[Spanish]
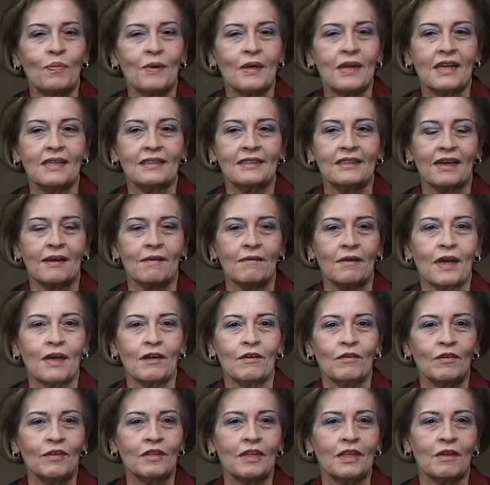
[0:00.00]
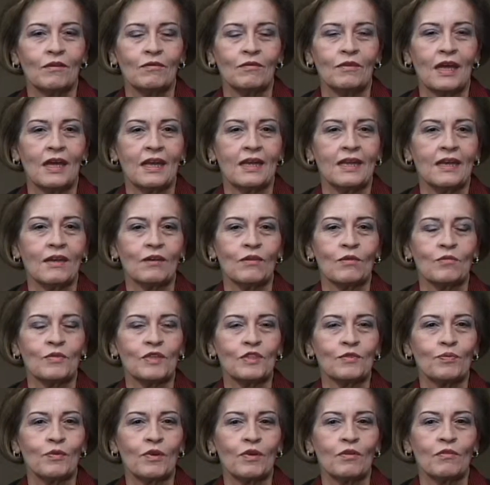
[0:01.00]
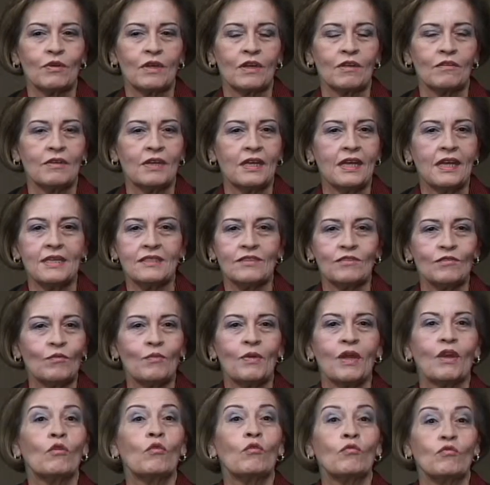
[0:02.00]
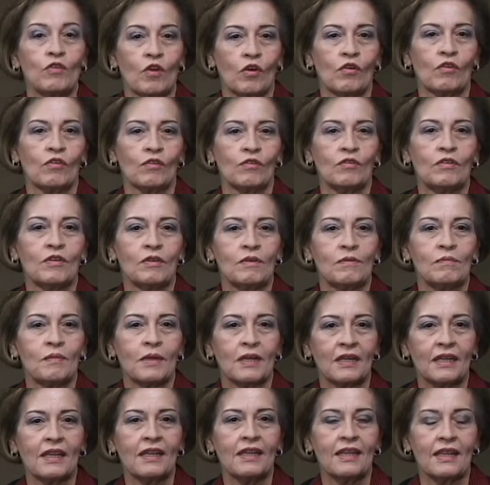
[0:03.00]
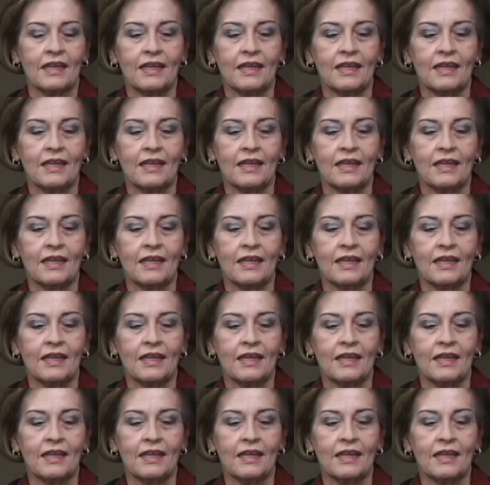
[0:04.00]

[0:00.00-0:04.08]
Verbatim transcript: para el trabajo de un área como es Procuraduría es número uno, ¿verdad?